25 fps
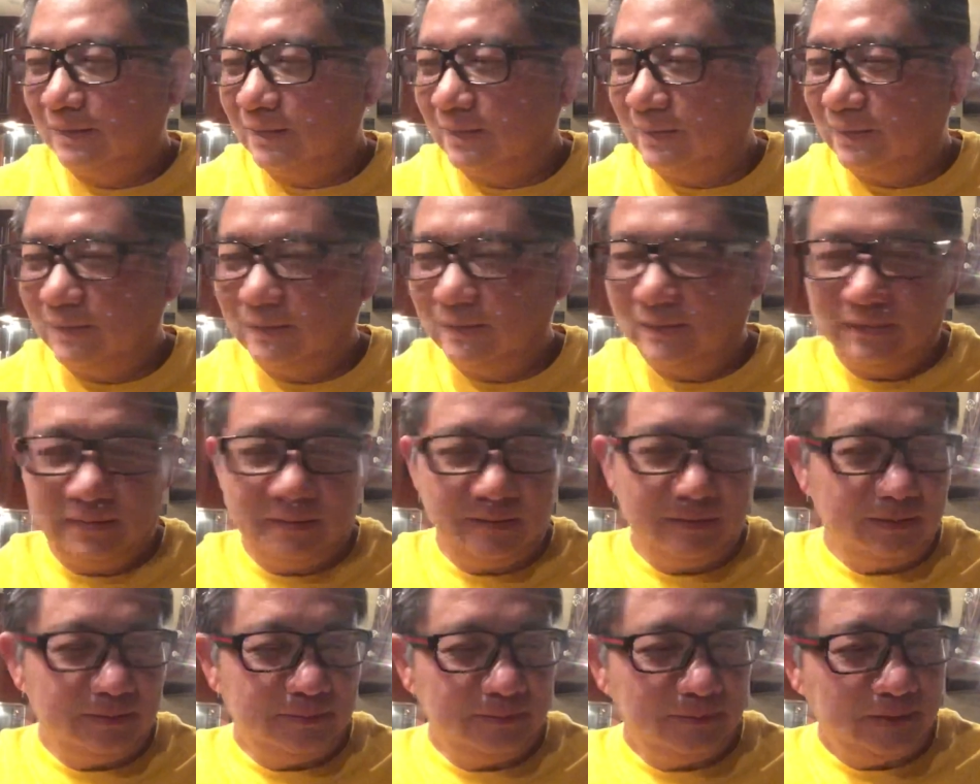
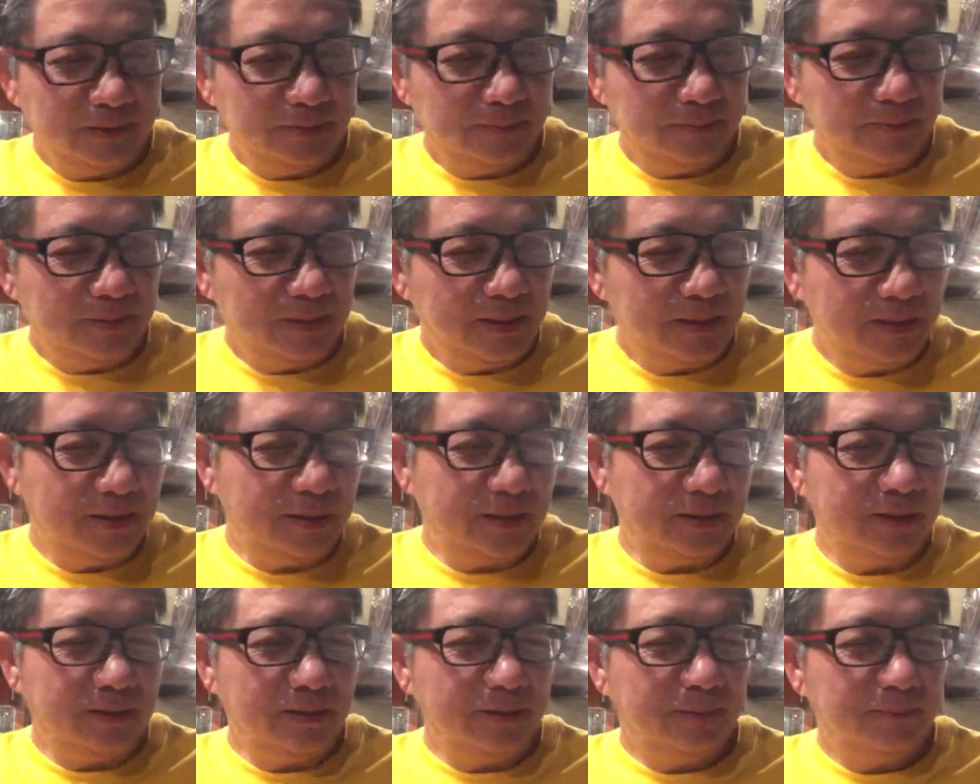À, bây giờ mấy
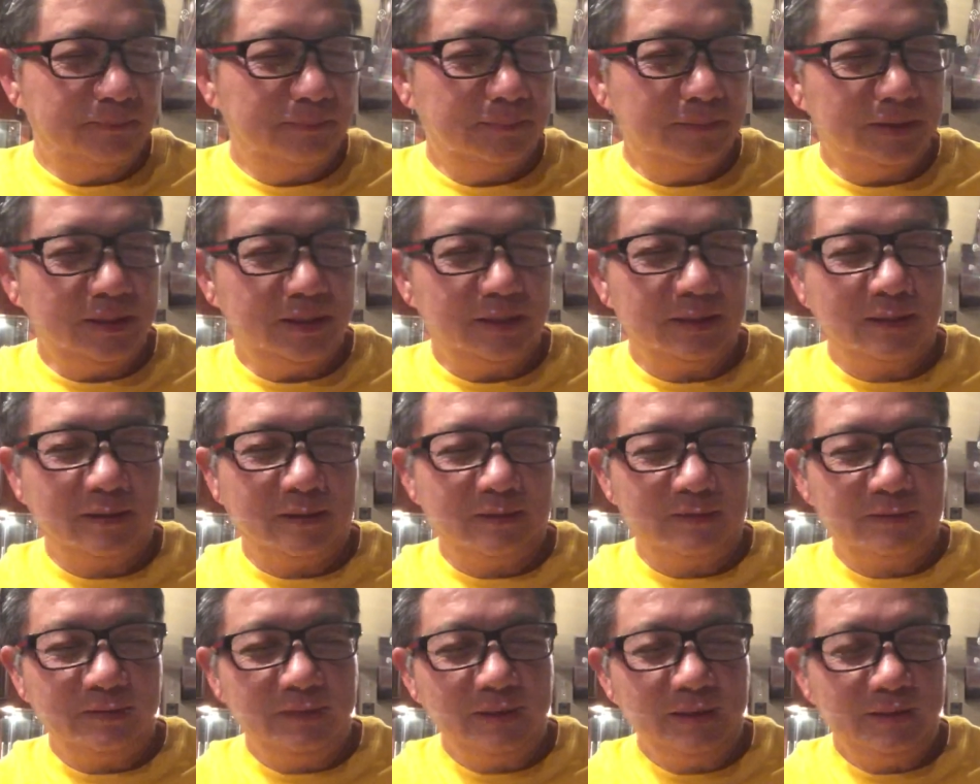giờ 10 giờ
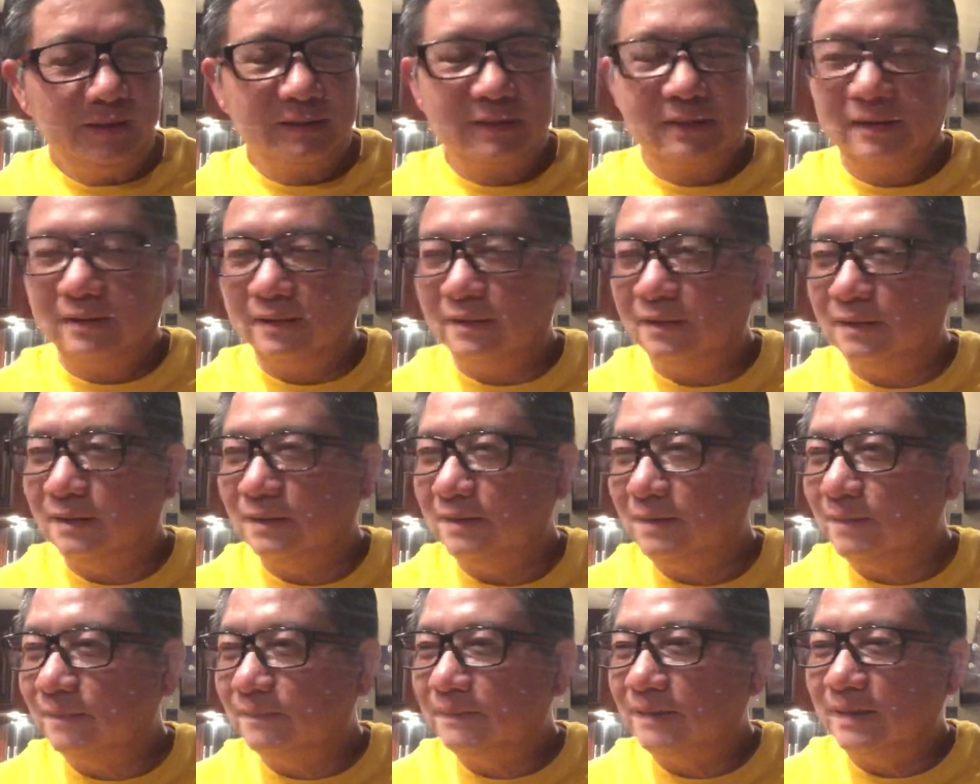tối có một
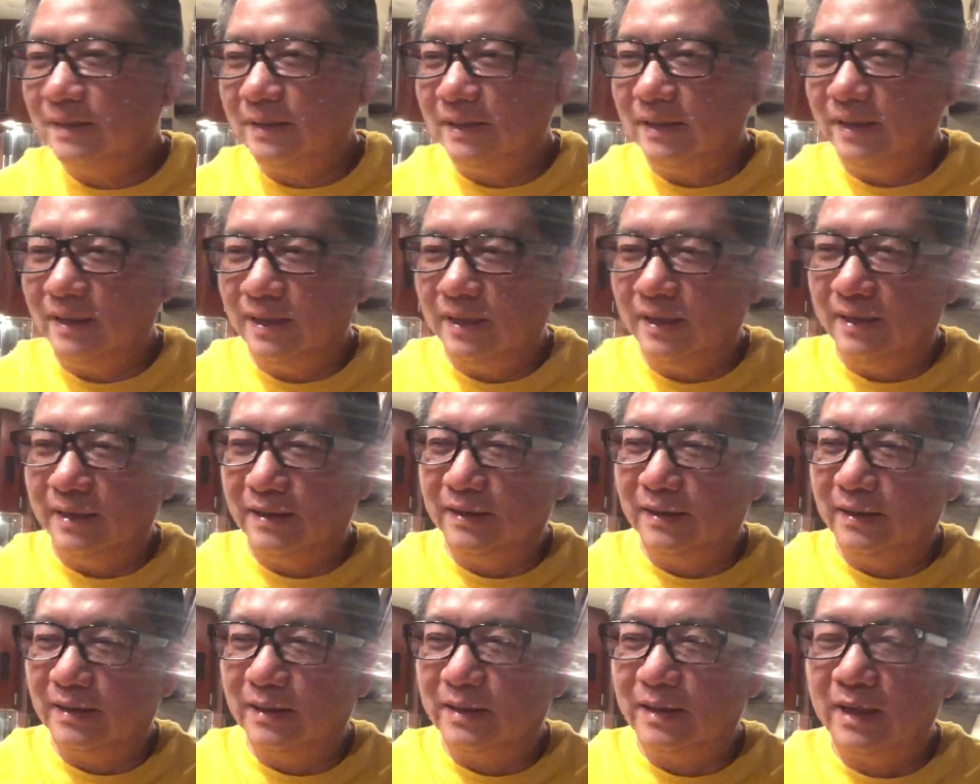chút thì
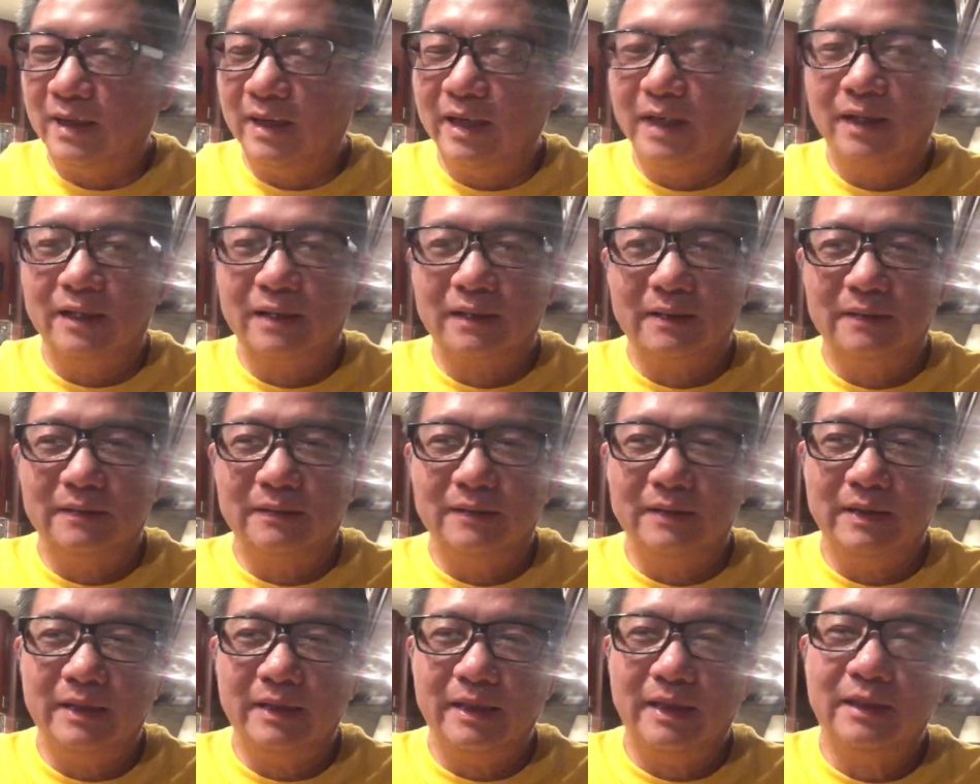giờ à, ra
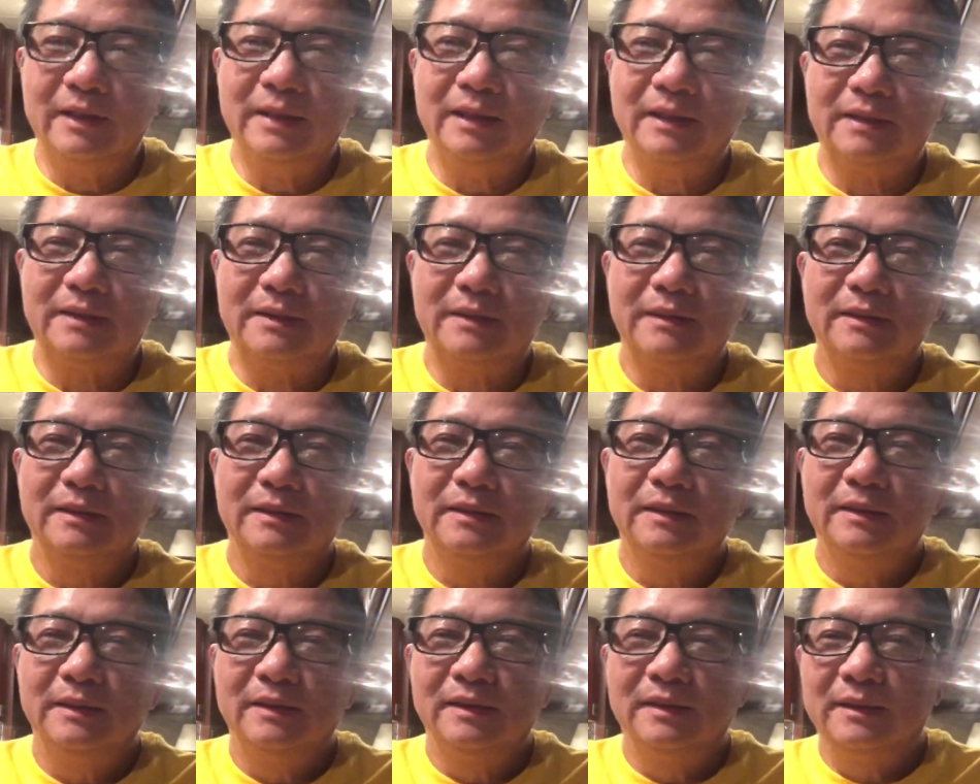ngồi giải thích
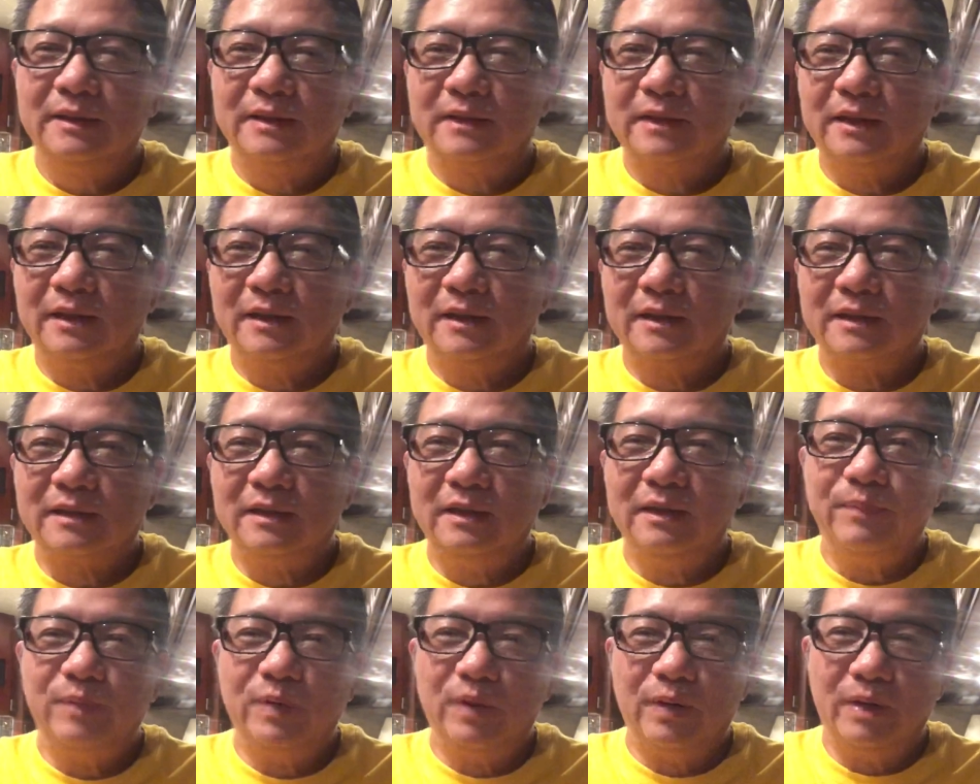cái
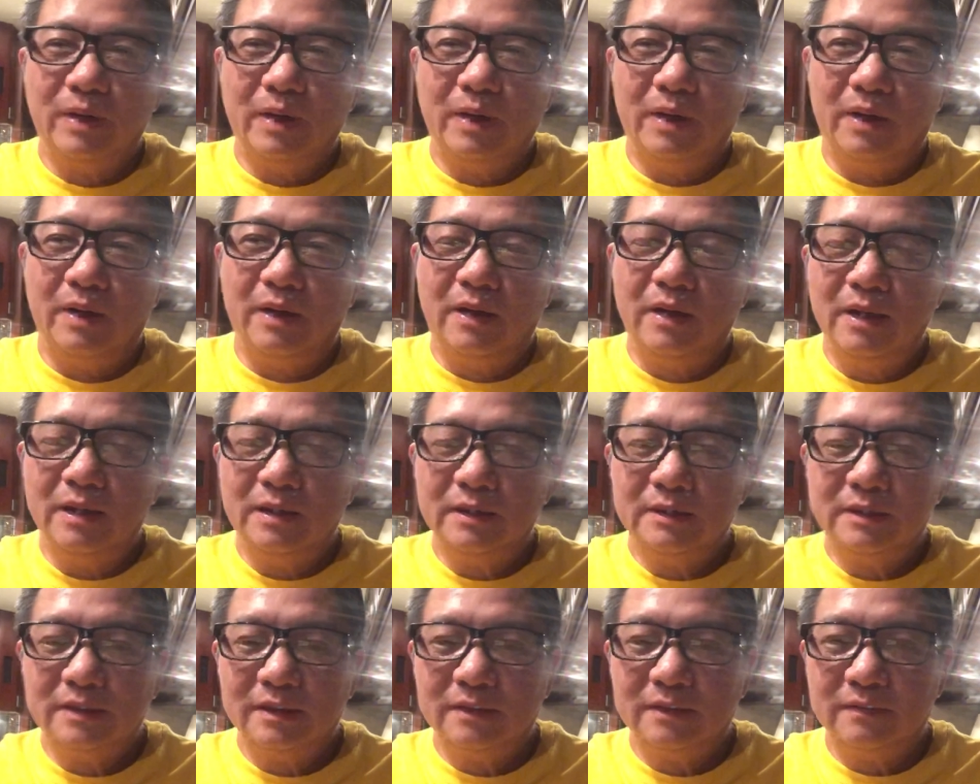clip nhỏ nhỏ
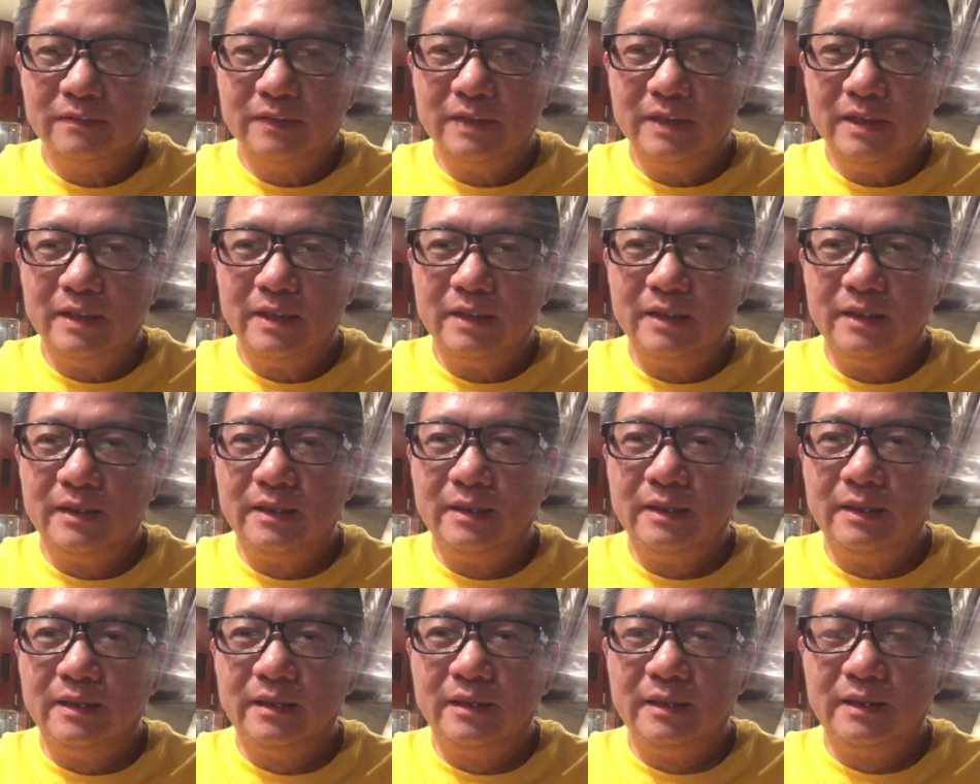cho quý
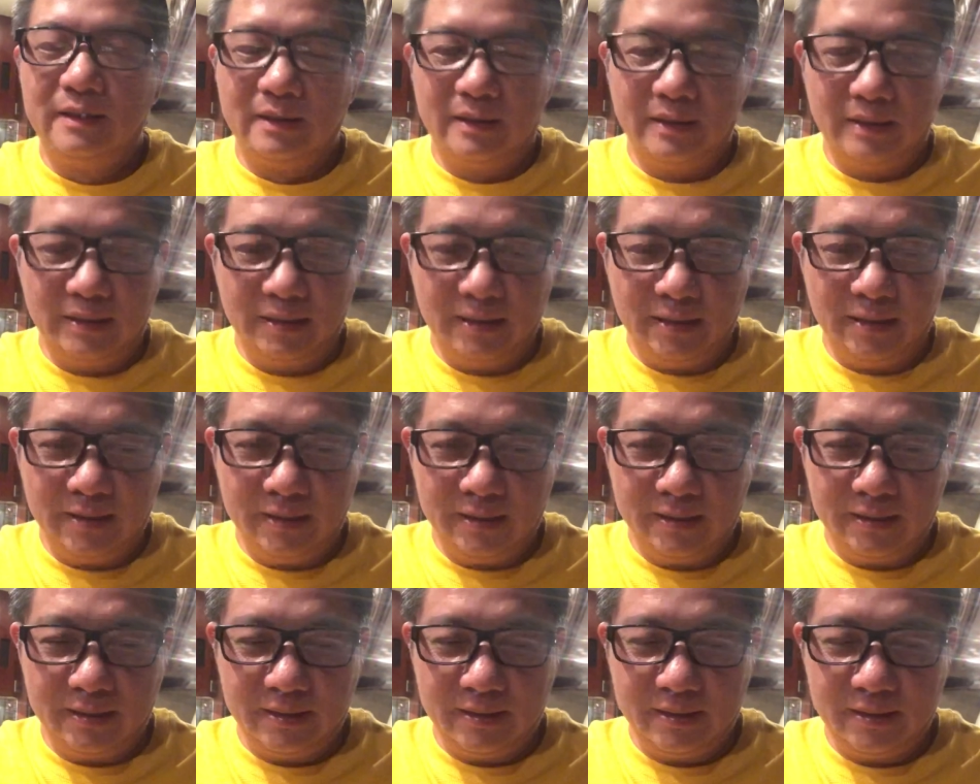vị
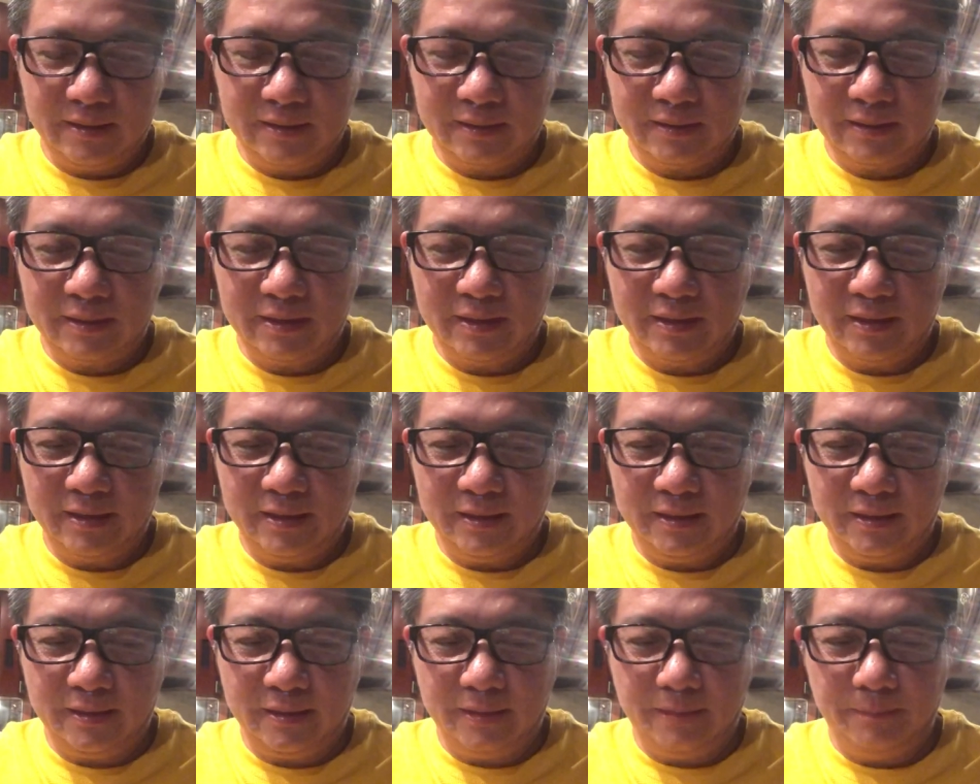là vấn
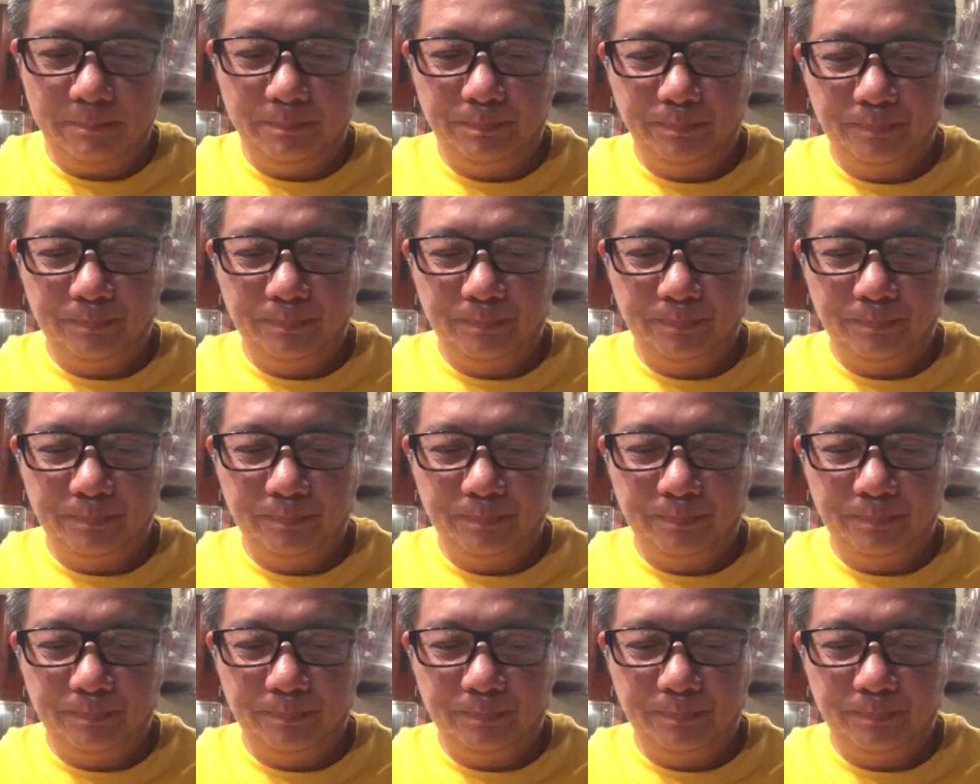đề